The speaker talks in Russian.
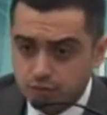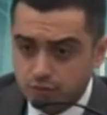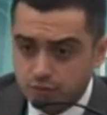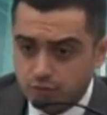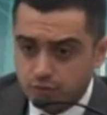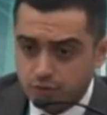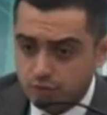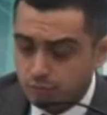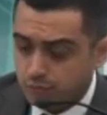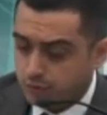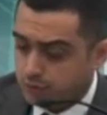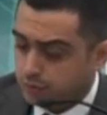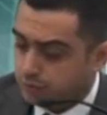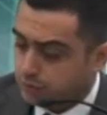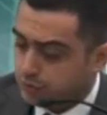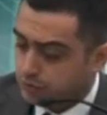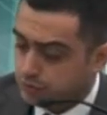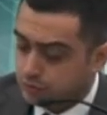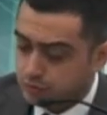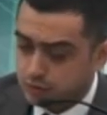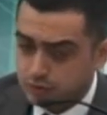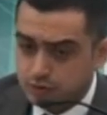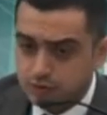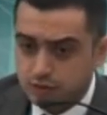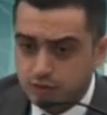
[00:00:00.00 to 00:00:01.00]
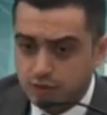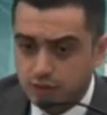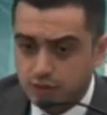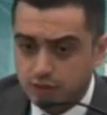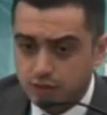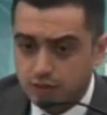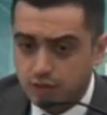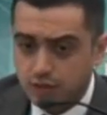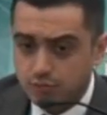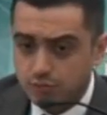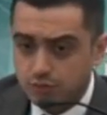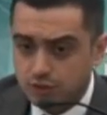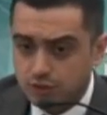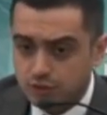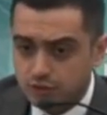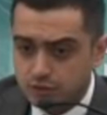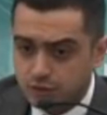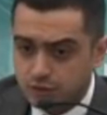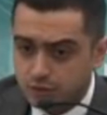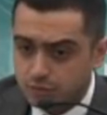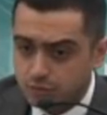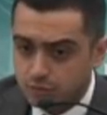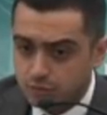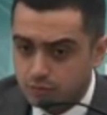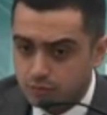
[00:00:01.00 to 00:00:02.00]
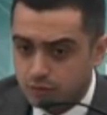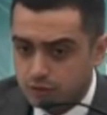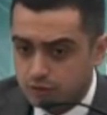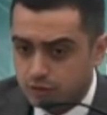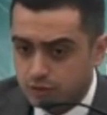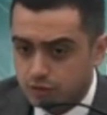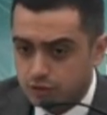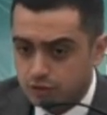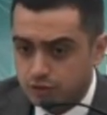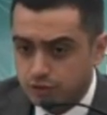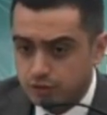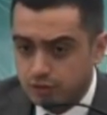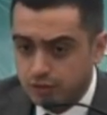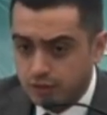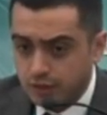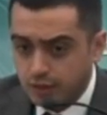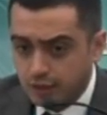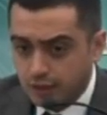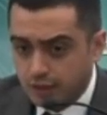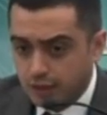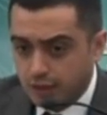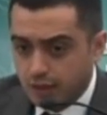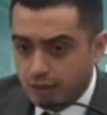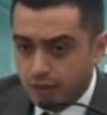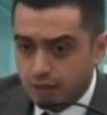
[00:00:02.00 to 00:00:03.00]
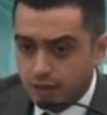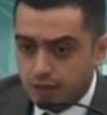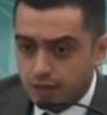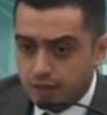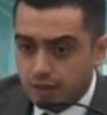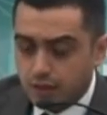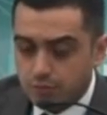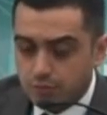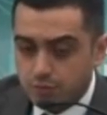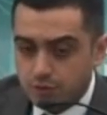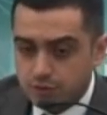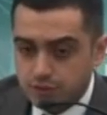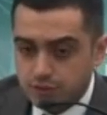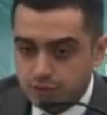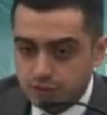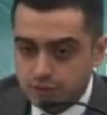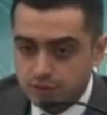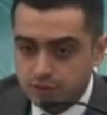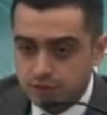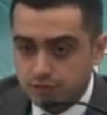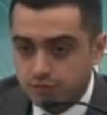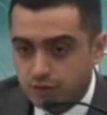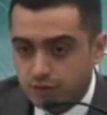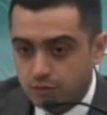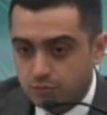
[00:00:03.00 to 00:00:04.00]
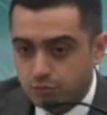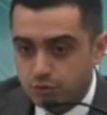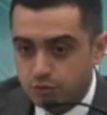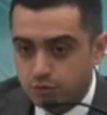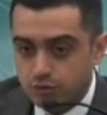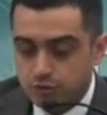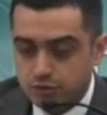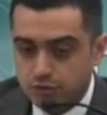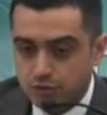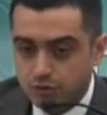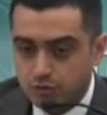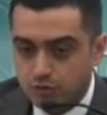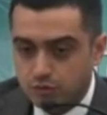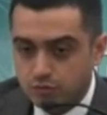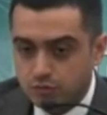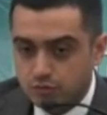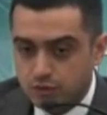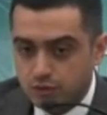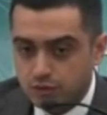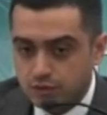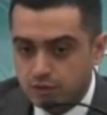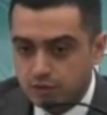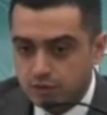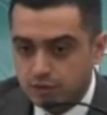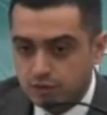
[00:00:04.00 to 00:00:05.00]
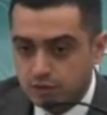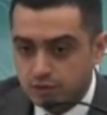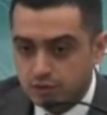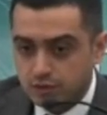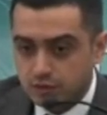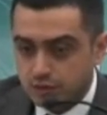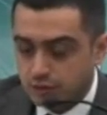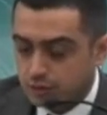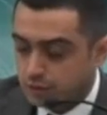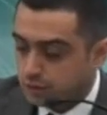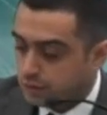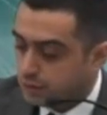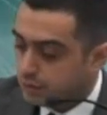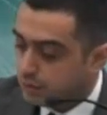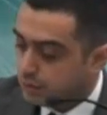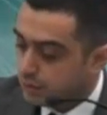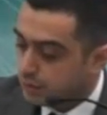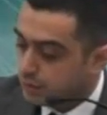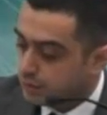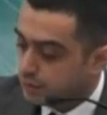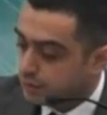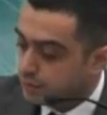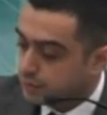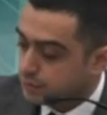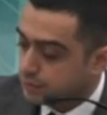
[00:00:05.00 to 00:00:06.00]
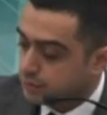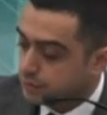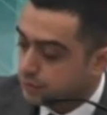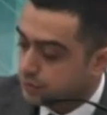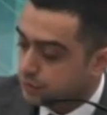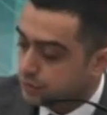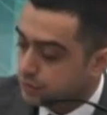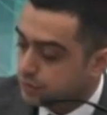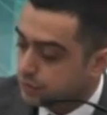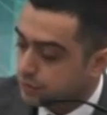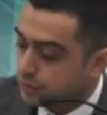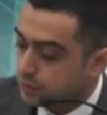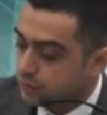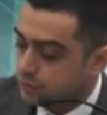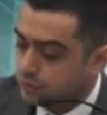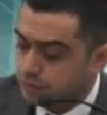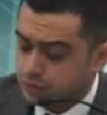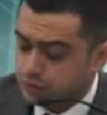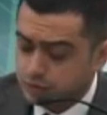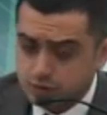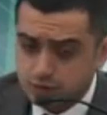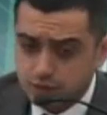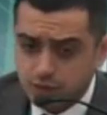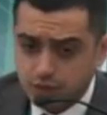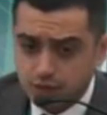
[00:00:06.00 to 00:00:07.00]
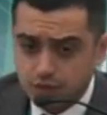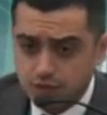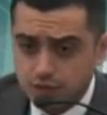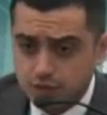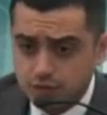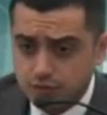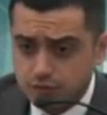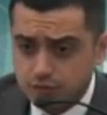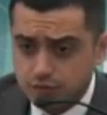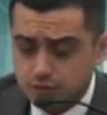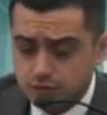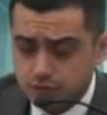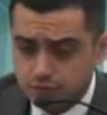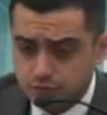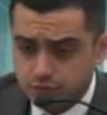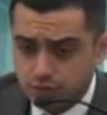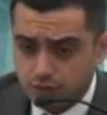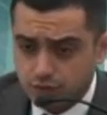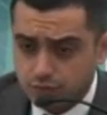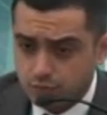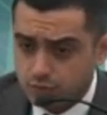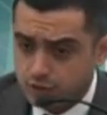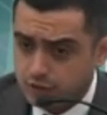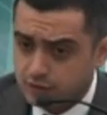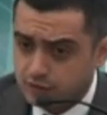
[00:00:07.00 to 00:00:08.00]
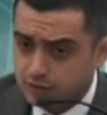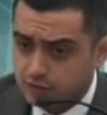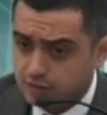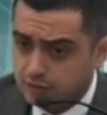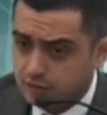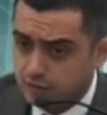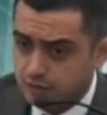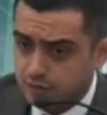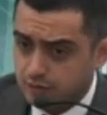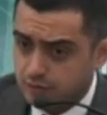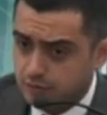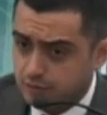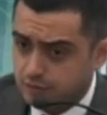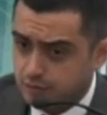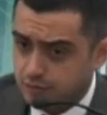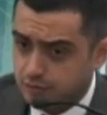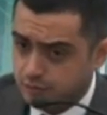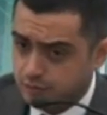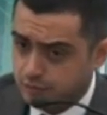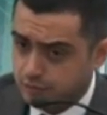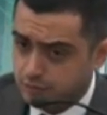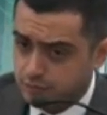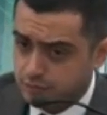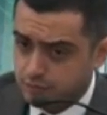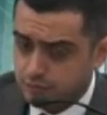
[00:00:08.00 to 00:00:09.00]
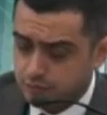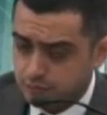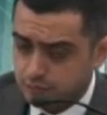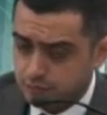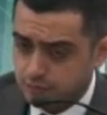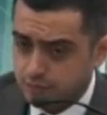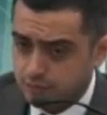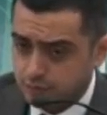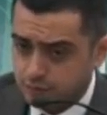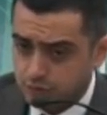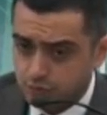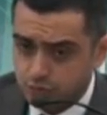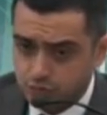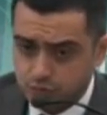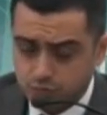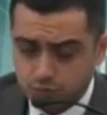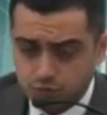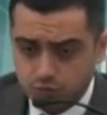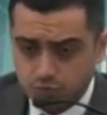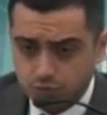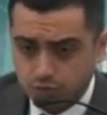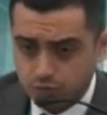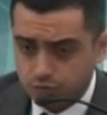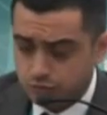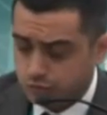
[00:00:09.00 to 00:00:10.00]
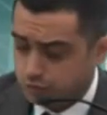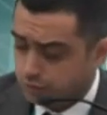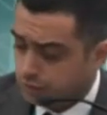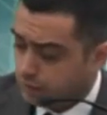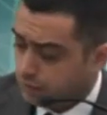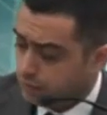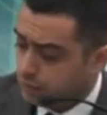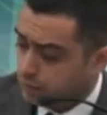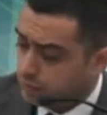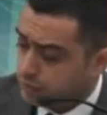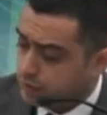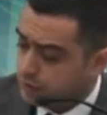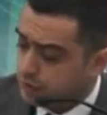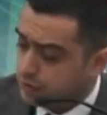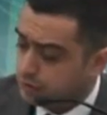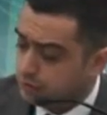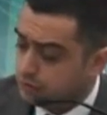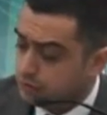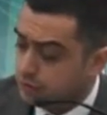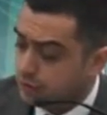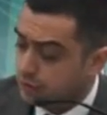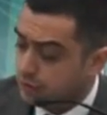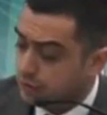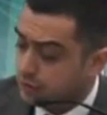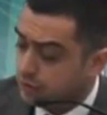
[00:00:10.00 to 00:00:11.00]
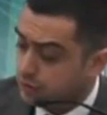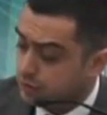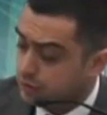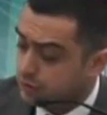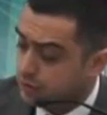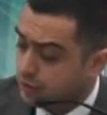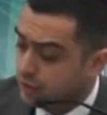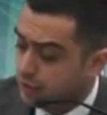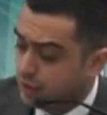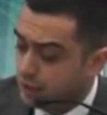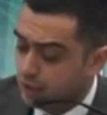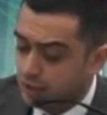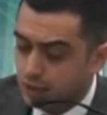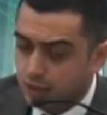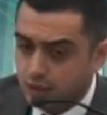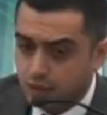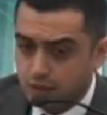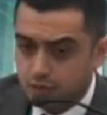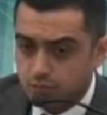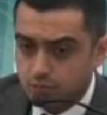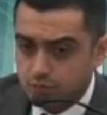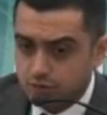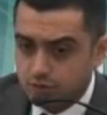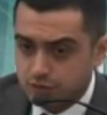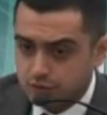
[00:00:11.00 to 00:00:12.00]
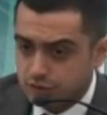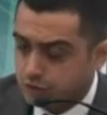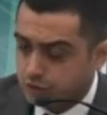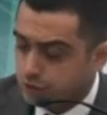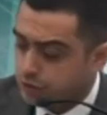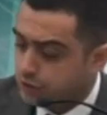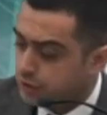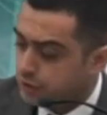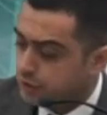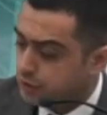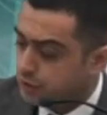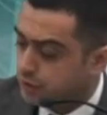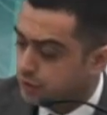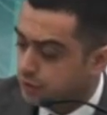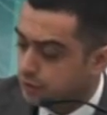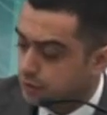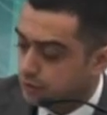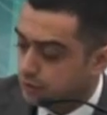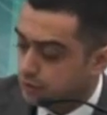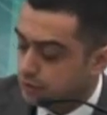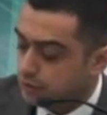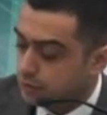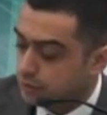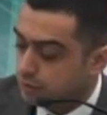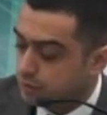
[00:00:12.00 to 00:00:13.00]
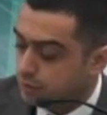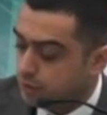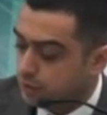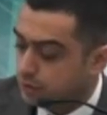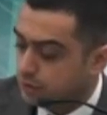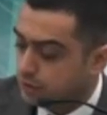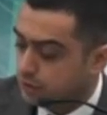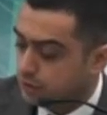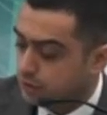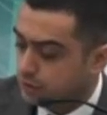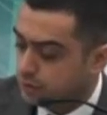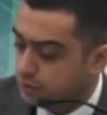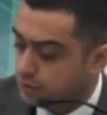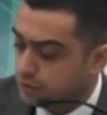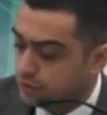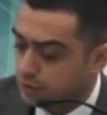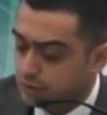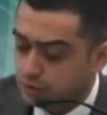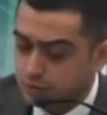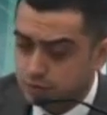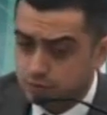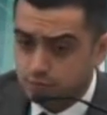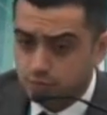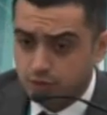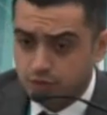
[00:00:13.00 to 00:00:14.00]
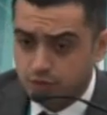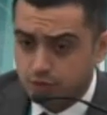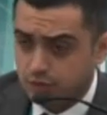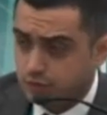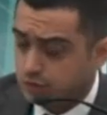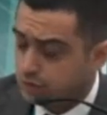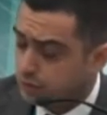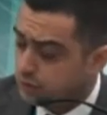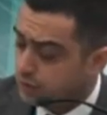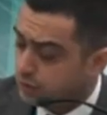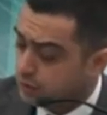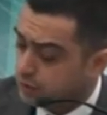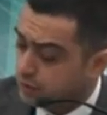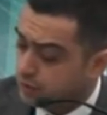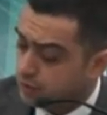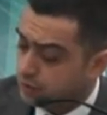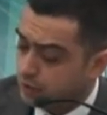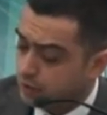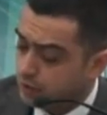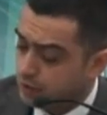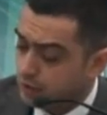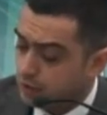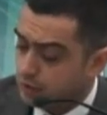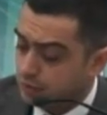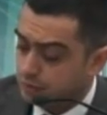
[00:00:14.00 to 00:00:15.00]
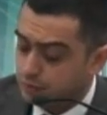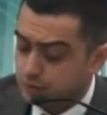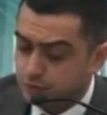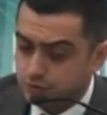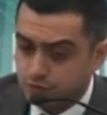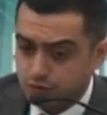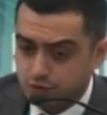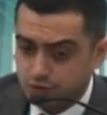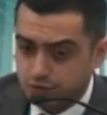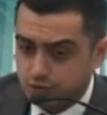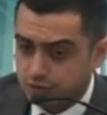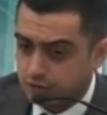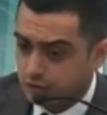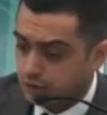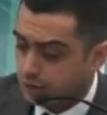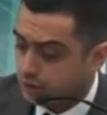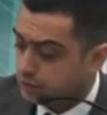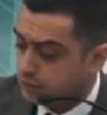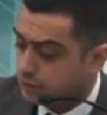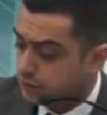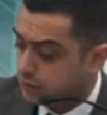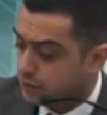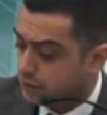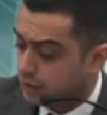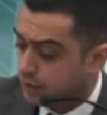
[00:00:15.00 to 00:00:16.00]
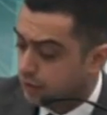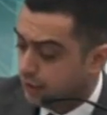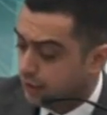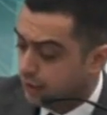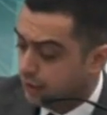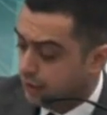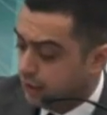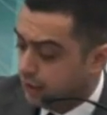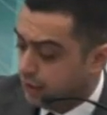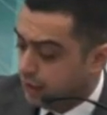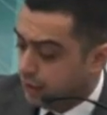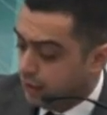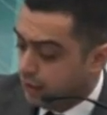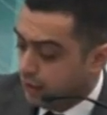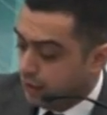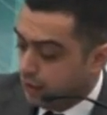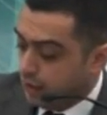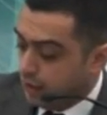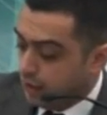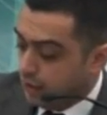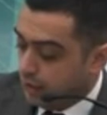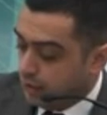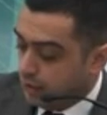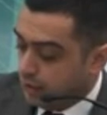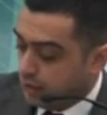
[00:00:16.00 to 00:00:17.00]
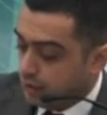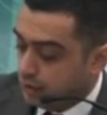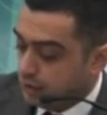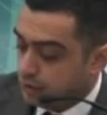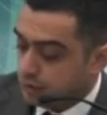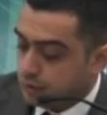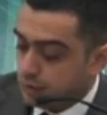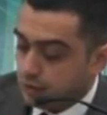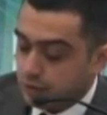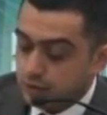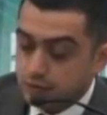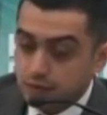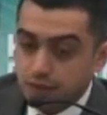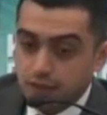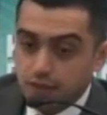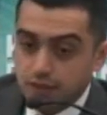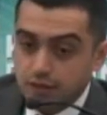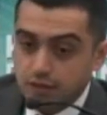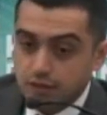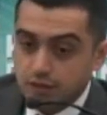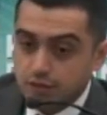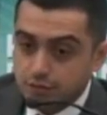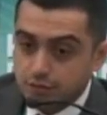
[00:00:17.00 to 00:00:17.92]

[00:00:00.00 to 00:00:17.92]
Оно подписывается сторонами, и там отражены э, обязательства обеих сторон касательно э, значит, конфиденциальности информации, э, которая была получена во время исследования, а также как бы, разрешение респондента, стороны респондента о виде регистрации и так далее.